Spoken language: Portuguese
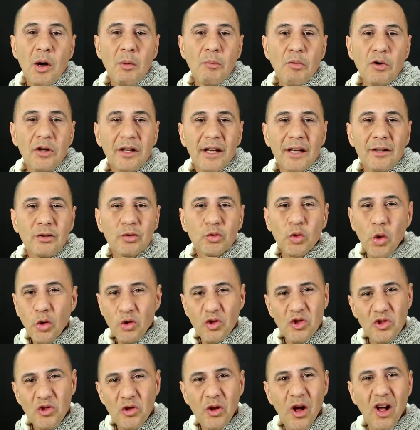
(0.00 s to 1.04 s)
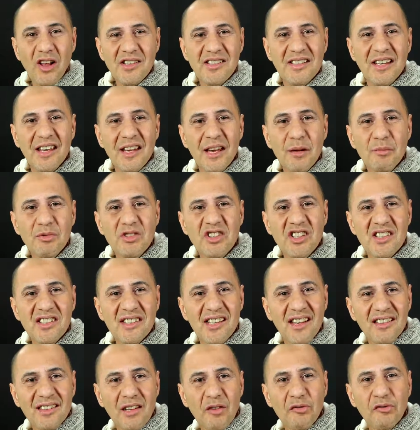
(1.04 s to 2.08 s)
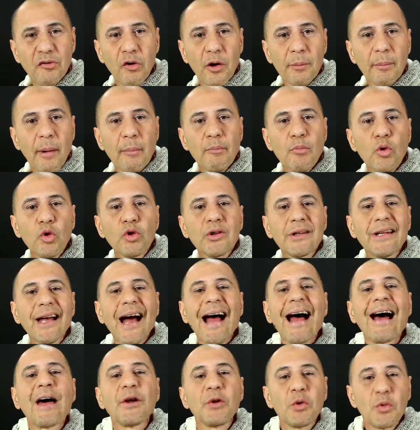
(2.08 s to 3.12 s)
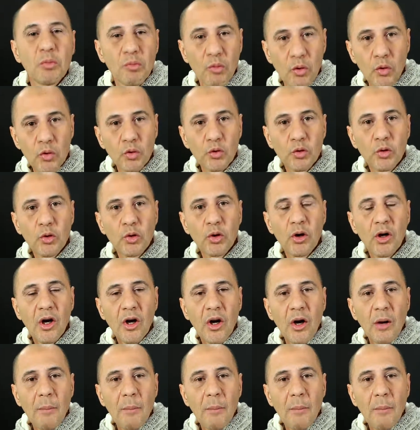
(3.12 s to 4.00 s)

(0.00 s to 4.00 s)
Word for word: porque todos nós queremos de certa forma mudar o mundo,